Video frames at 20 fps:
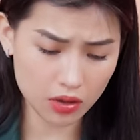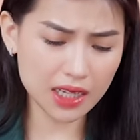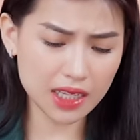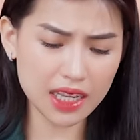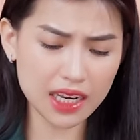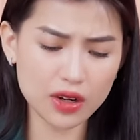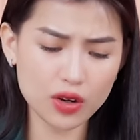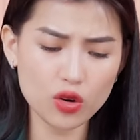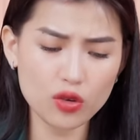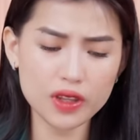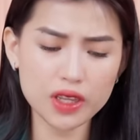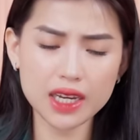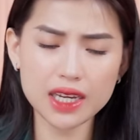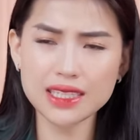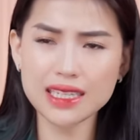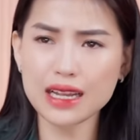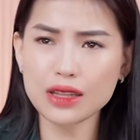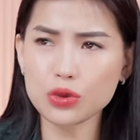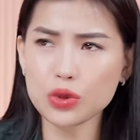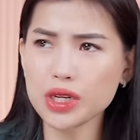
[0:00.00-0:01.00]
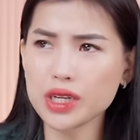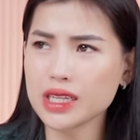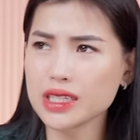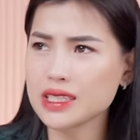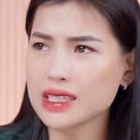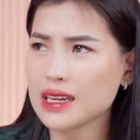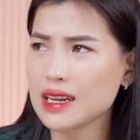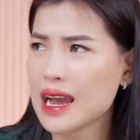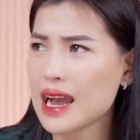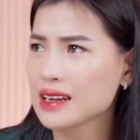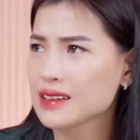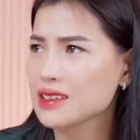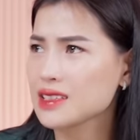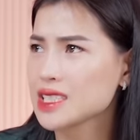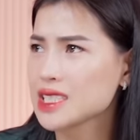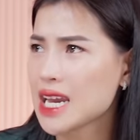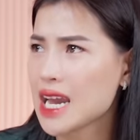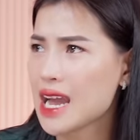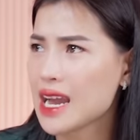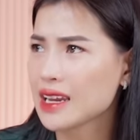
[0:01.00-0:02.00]
Tất nhiên là đối với những cái dạ tuyết này chỉ là hàng
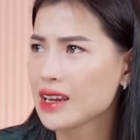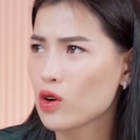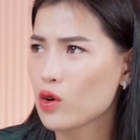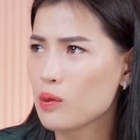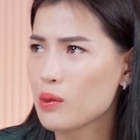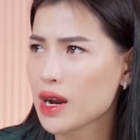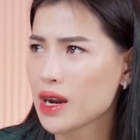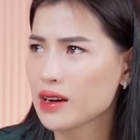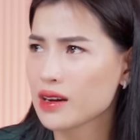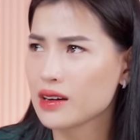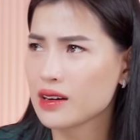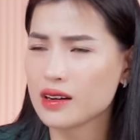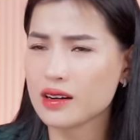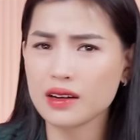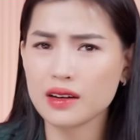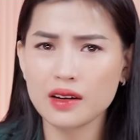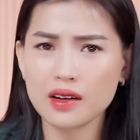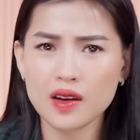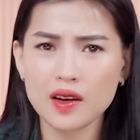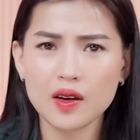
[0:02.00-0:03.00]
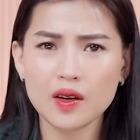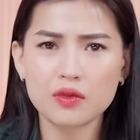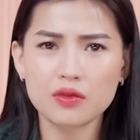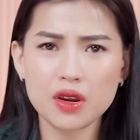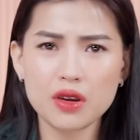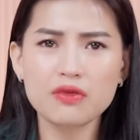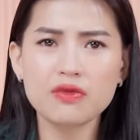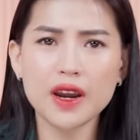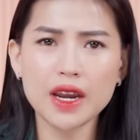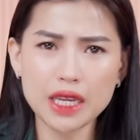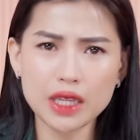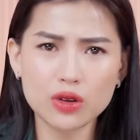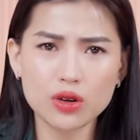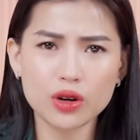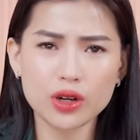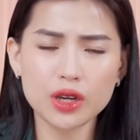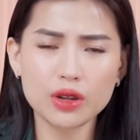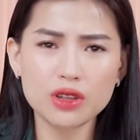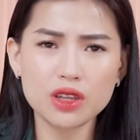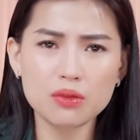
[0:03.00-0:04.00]
thời trang kiểu mặc uh, vậy vậy
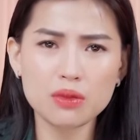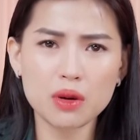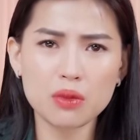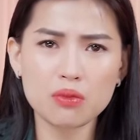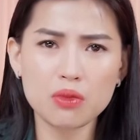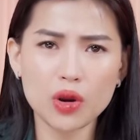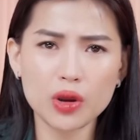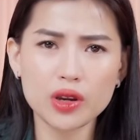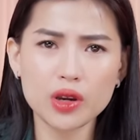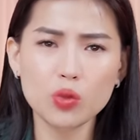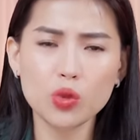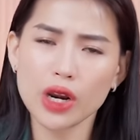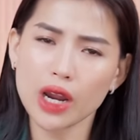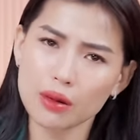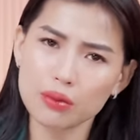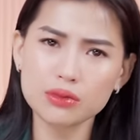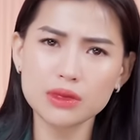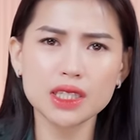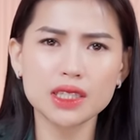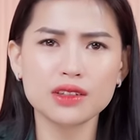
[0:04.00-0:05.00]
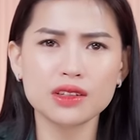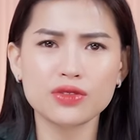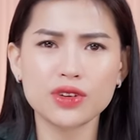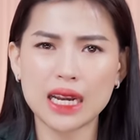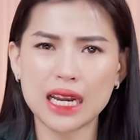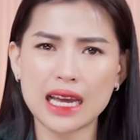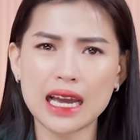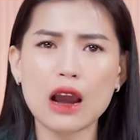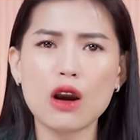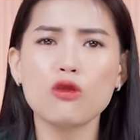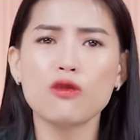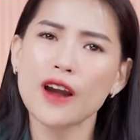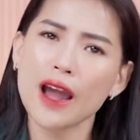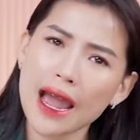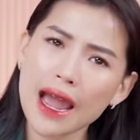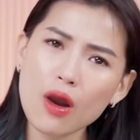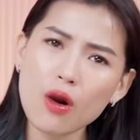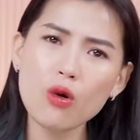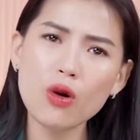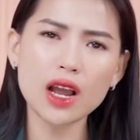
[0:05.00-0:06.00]
thôi. Còn nếu như mà mọi người muốn ấm thì phải là áo
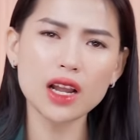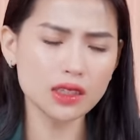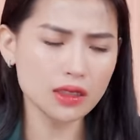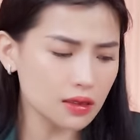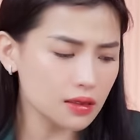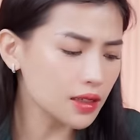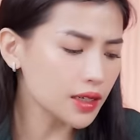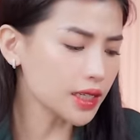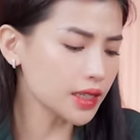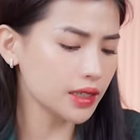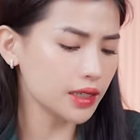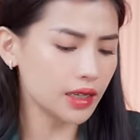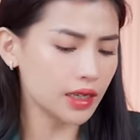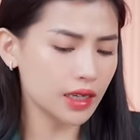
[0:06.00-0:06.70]
phao các thứ ấy.